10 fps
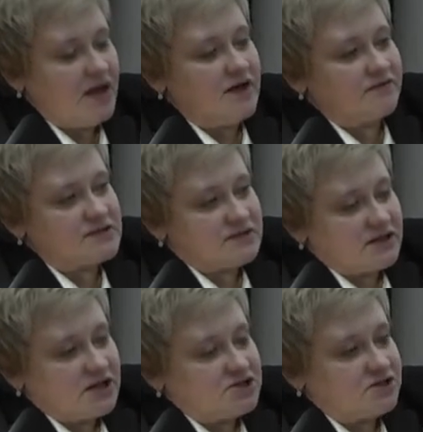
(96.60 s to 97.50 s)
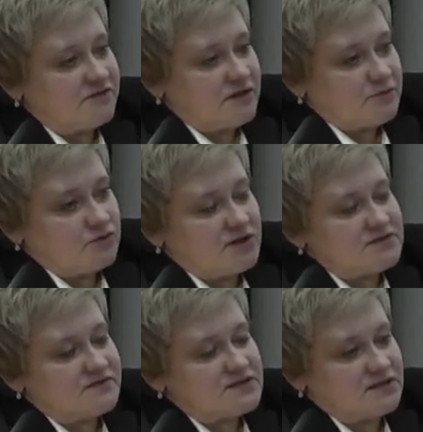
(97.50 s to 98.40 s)
В настоящее время у
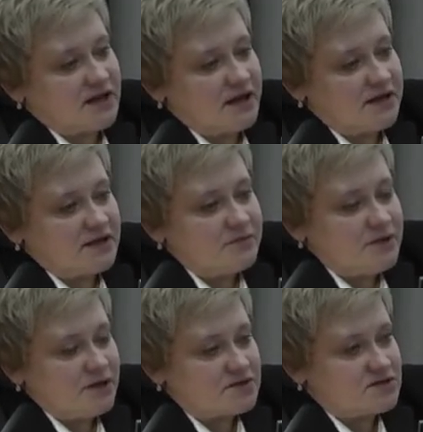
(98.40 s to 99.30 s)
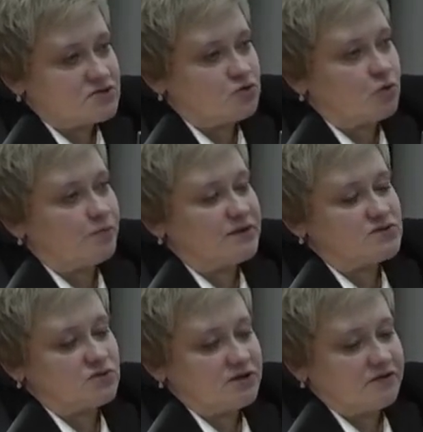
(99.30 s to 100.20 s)
нас в арсенале имеется из группы
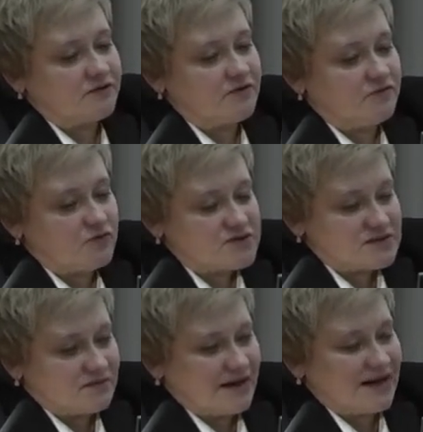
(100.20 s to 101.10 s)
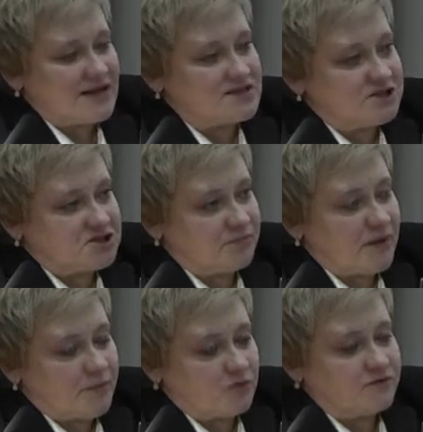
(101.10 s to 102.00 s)
инсулинов 8 различных
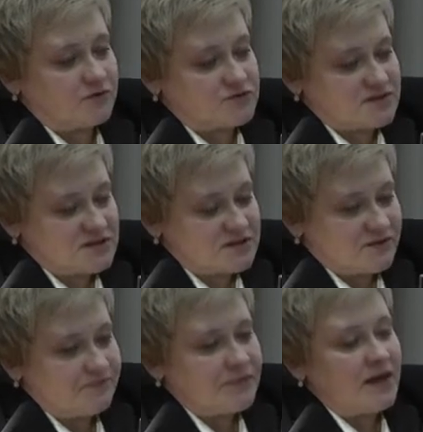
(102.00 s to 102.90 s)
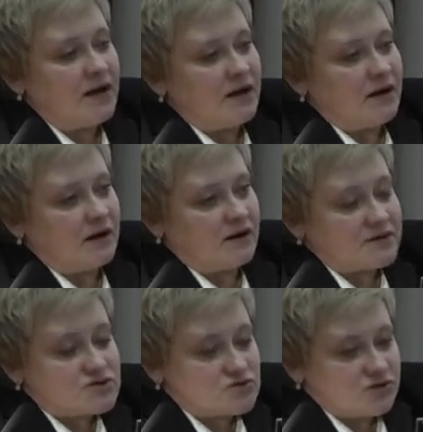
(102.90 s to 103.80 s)
по профилю действия а,
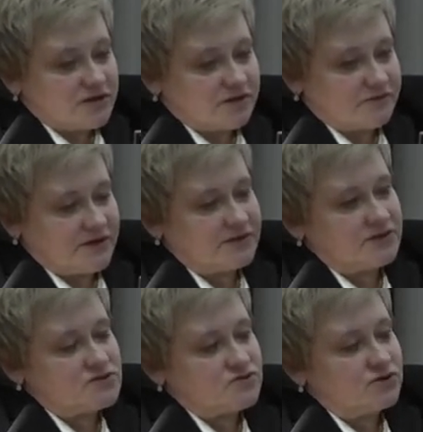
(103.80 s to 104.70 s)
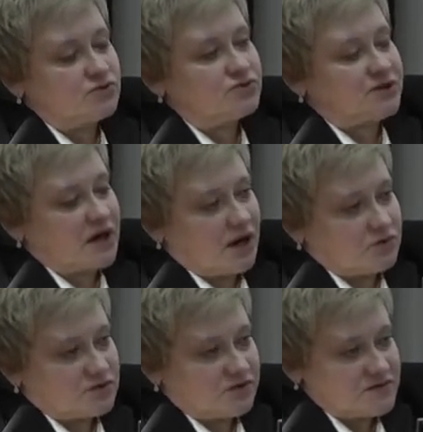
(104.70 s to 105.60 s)
инсулинов. Это инсулины
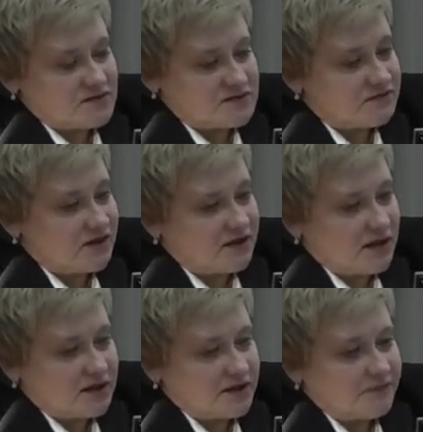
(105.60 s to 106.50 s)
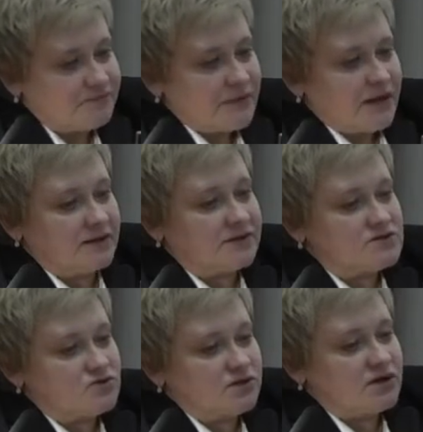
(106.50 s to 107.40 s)
ультракороткого действия, аналоги, это
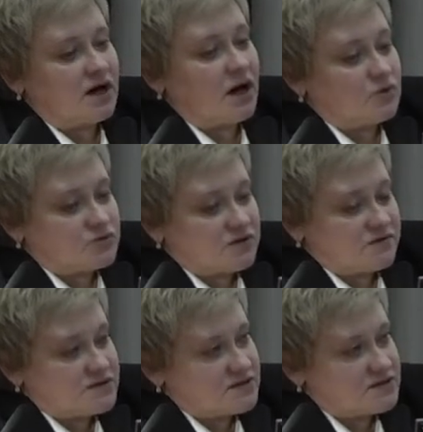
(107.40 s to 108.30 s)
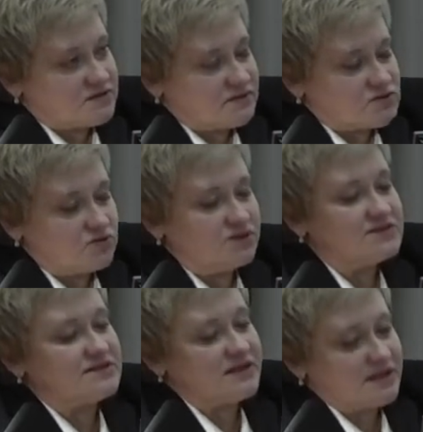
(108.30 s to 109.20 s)
инсулины короткого действия,
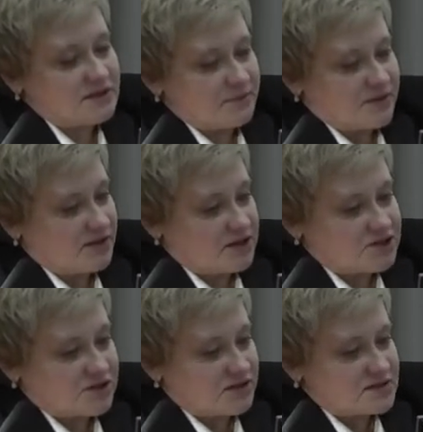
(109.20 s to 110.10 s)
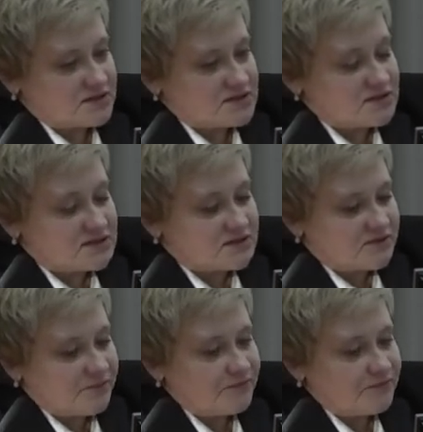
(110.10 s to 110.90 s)
инсулины средней продолжительности действия,